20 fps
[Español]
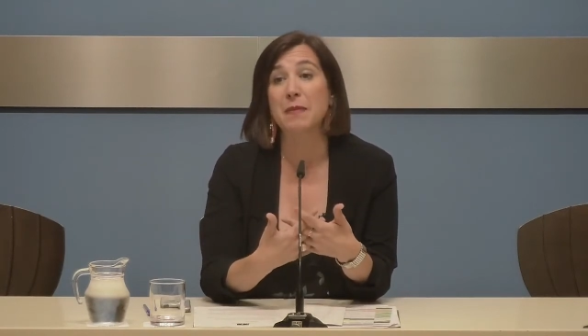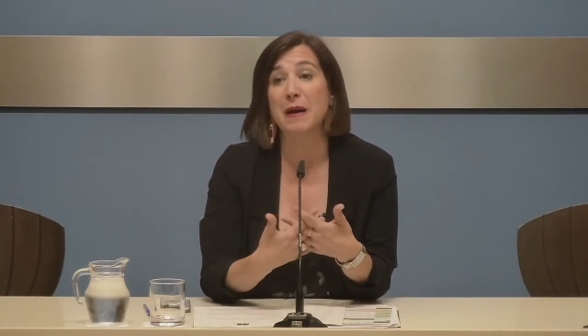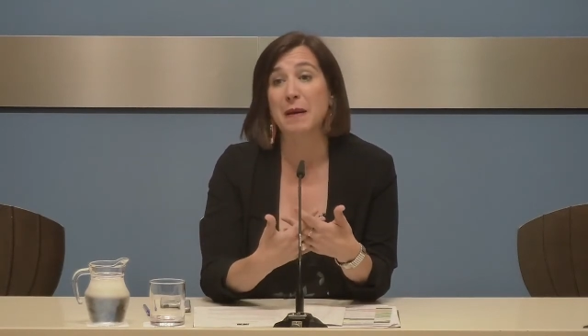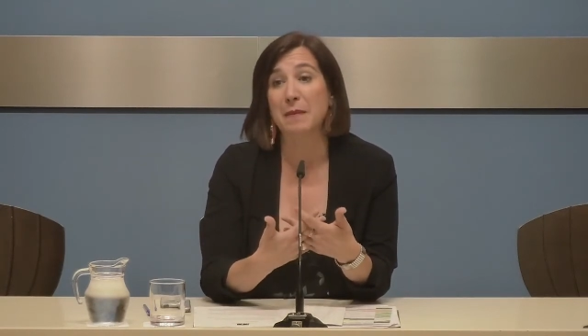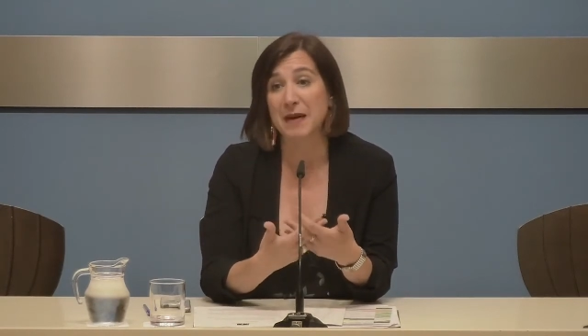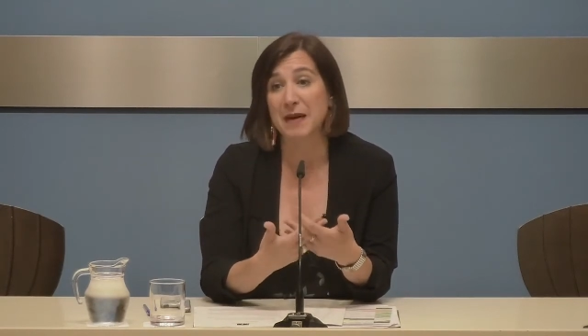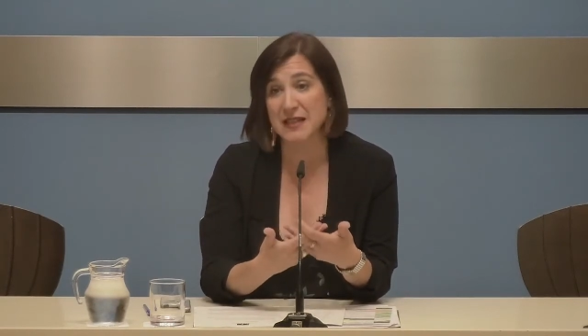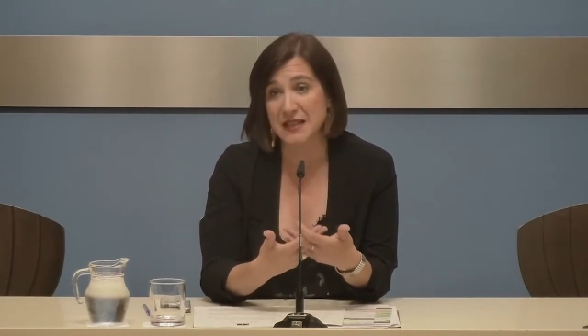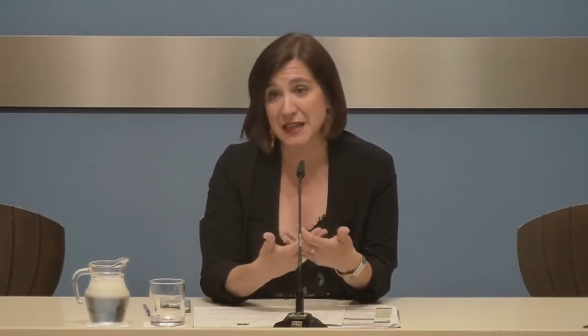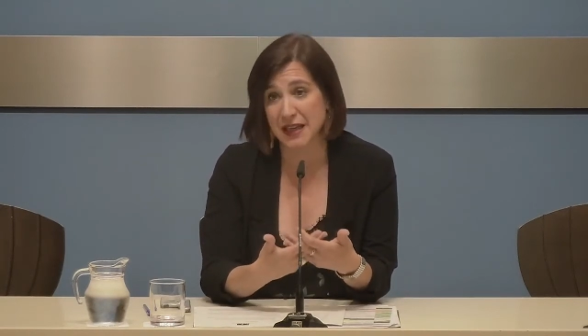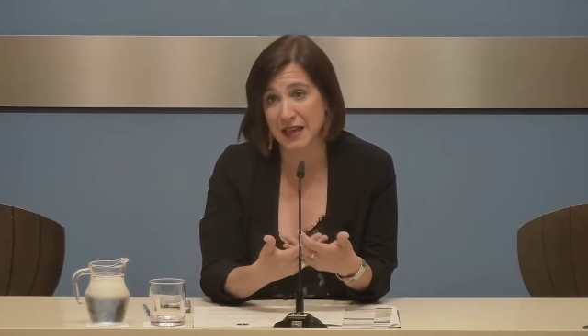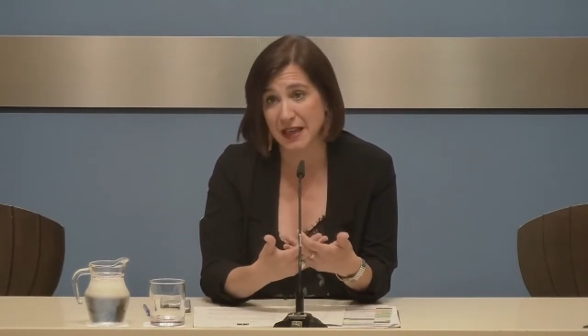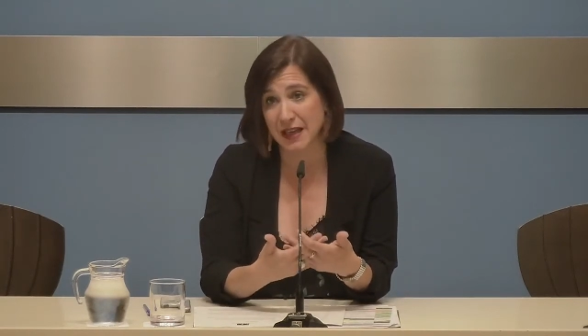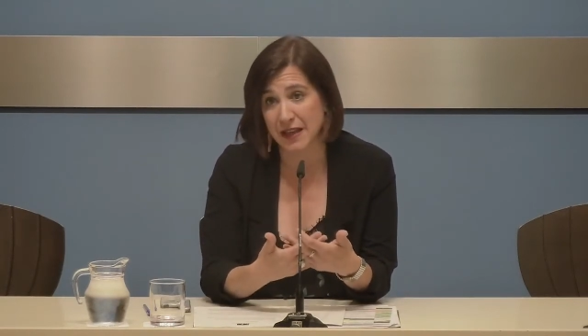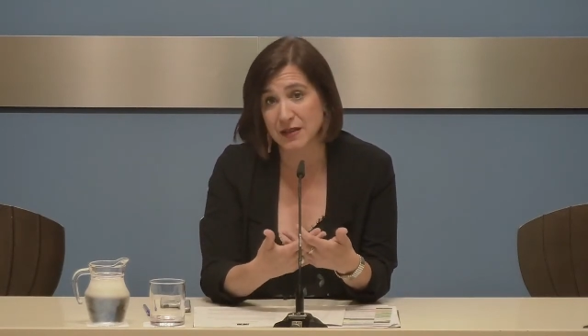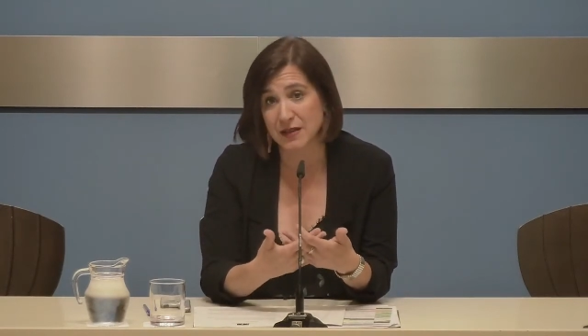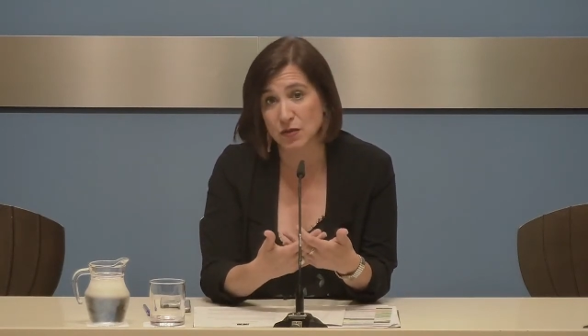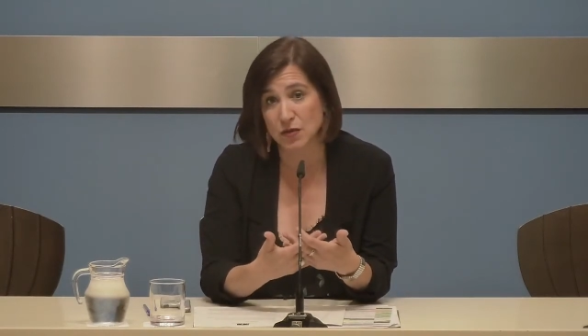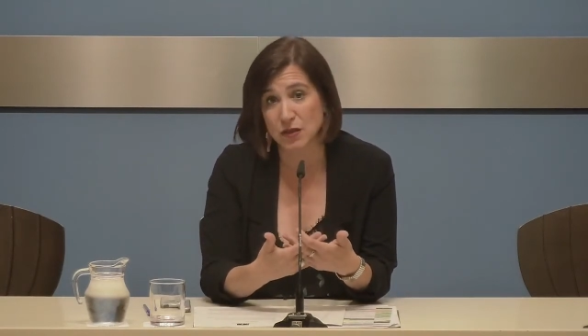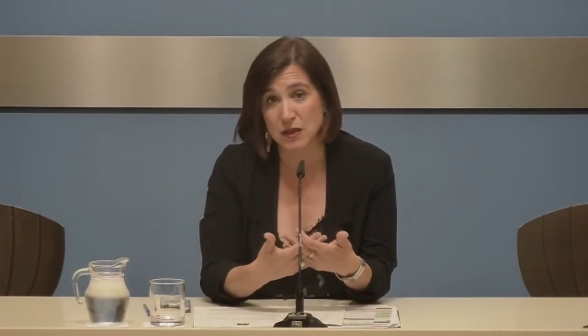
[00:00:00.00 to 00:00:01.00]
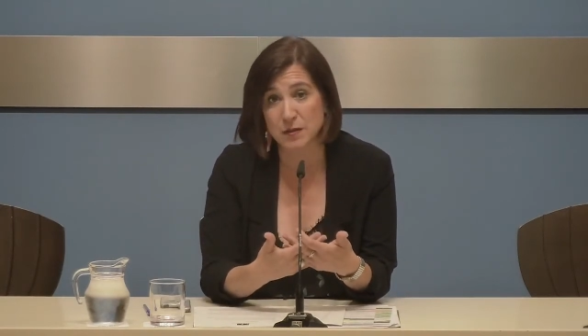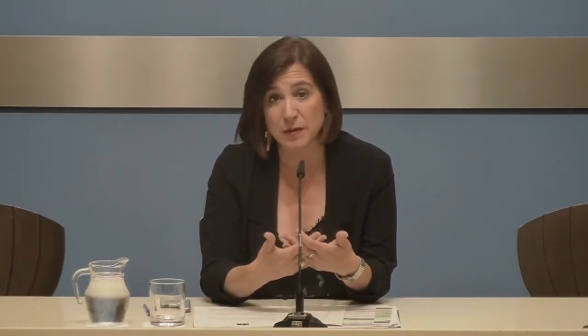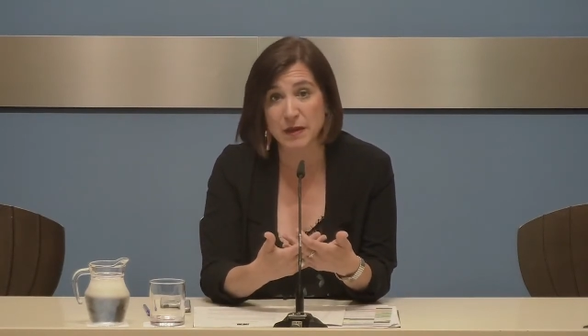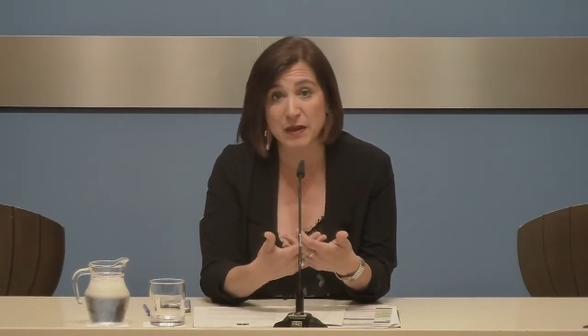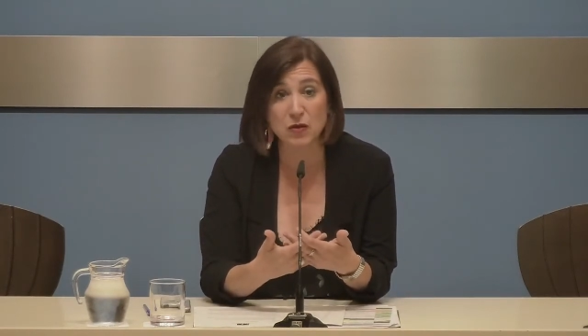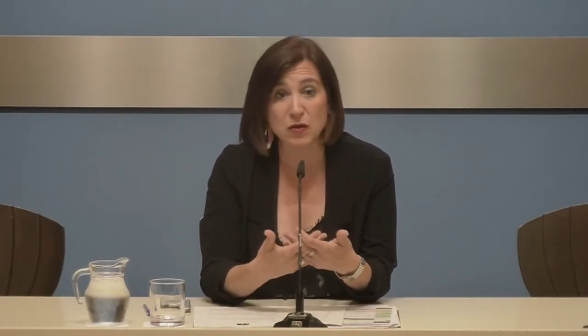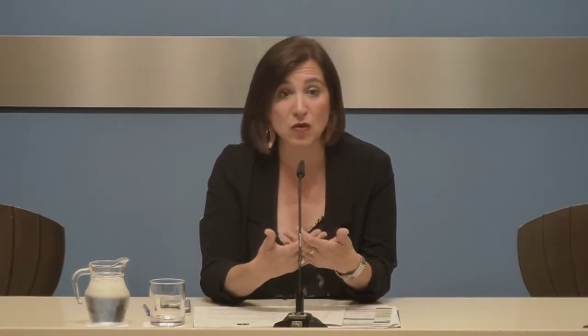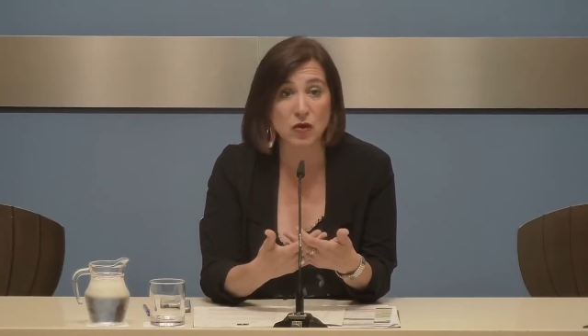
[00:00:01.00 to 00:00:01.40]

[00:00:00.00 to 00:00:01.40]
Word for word: va más allá de estos espacios.